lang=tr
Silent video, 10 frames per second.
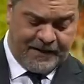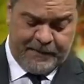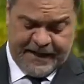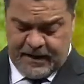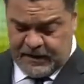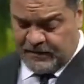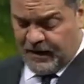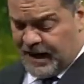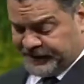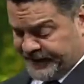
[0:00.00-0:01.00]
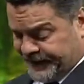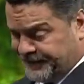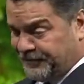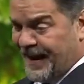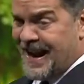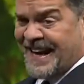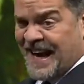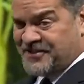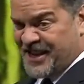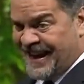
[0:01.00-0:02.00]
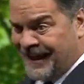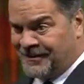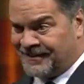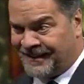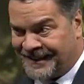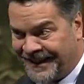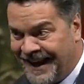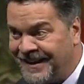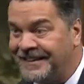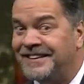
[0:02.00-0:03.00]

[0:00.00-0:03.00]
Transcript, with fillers: tabii artık felaket şeyler var arada.